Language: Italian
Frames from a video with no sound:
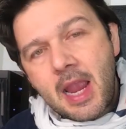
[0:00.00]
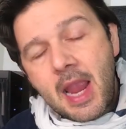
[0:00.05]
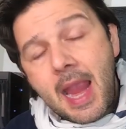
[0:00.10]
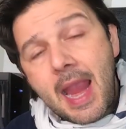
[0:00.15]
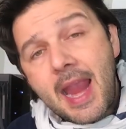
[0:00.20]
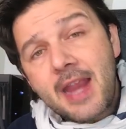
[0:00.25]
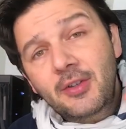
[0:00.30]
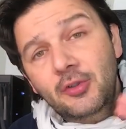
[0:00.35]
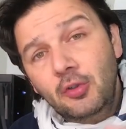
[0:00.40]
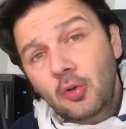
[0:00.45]

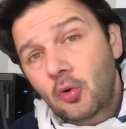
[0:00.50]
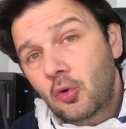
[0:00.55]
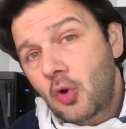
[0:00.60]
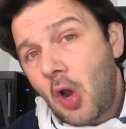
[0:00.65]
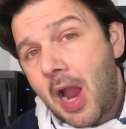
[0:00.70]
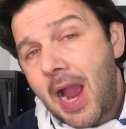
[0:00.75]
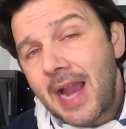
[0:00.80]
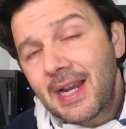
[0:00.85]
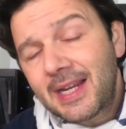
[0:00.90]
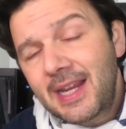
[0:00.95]
e
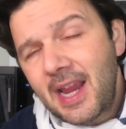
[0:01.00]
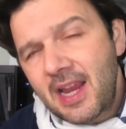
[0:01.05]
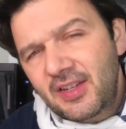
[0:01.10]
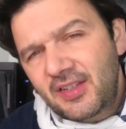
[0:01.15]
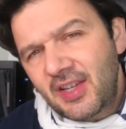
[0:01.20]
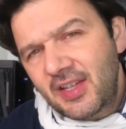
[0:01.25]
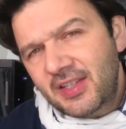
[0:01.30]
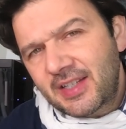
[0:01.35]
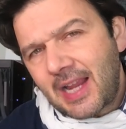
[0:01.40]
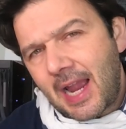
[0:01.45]
sono
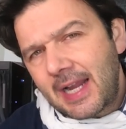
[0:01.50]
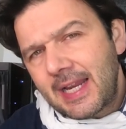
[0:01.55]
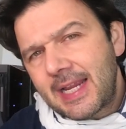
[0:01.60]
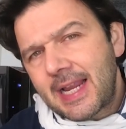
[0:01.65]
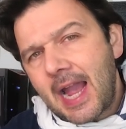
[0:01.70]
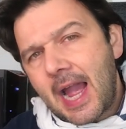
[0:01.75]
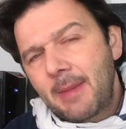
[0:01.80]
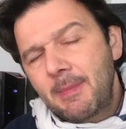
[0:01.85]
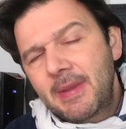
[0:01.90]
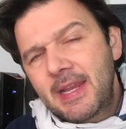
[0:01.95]
anch'essi
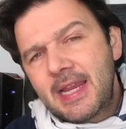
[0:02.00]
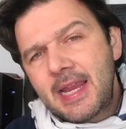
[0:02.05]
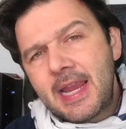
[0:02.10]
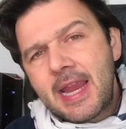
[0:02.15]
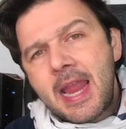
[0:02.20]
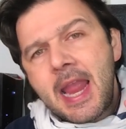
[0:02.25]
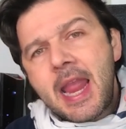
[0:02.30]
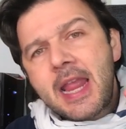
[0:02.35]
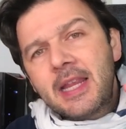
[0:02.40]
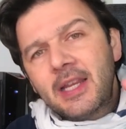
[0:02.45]
scaricabili
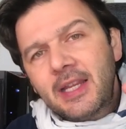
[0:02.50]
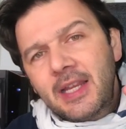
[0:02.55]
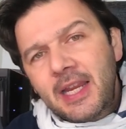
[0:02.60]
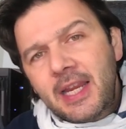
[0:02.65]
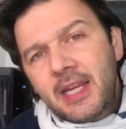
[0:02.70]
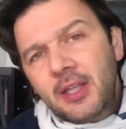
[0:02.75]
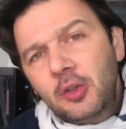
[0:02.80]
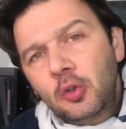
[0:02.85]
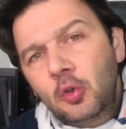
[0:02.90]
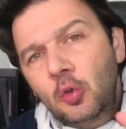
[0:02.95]

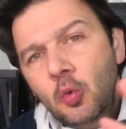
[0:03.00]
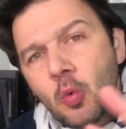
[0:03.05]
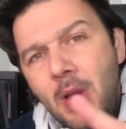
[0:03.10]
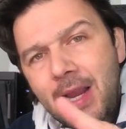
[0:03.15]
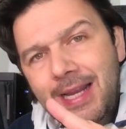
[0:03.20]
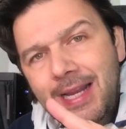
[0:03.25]
in due